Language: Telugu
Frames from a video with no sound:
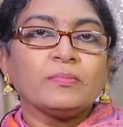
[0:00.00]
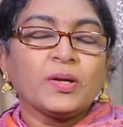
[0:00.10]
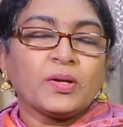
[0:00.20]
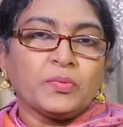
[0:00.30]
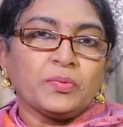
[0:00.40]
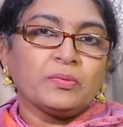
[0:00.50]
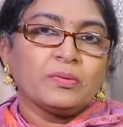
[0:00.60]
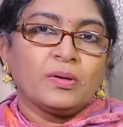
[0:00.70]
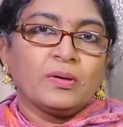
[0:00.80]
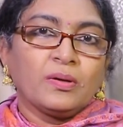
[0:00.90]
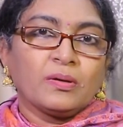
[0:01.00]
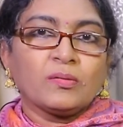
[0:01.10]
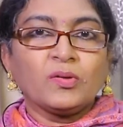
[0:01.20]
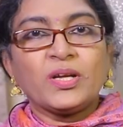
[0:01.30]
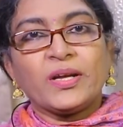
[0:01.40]
మీకు
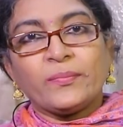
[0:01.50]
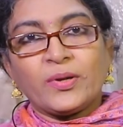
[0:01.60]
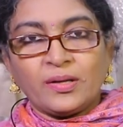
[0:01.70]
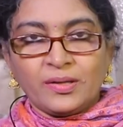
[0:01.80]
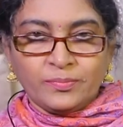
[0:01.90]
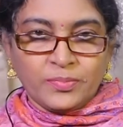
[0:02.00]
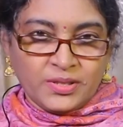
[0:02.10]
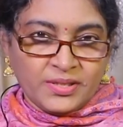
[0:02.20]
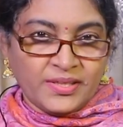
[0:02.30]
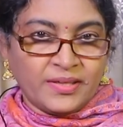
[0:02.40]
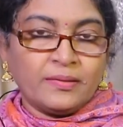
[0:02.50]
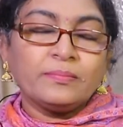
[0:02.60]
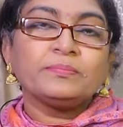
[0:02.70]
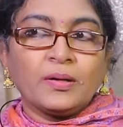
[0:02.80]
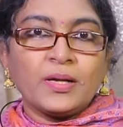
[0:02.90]
కొన్ని నెంబర్లు కనపడతాయండి
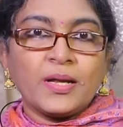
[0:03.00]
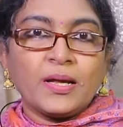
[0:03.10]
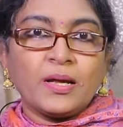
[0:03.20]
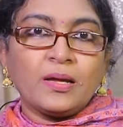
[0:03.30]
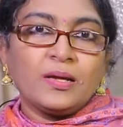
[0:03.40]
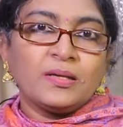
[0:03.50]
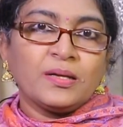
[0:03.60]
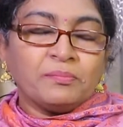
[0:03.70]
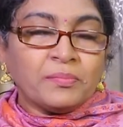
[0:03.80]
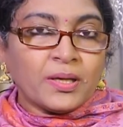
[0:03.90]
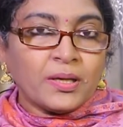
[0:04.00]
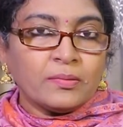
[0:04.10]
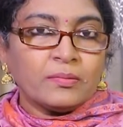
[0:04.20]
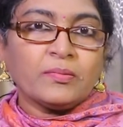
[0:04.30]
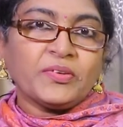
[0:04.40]
అంటే ఈ నెంబర్లు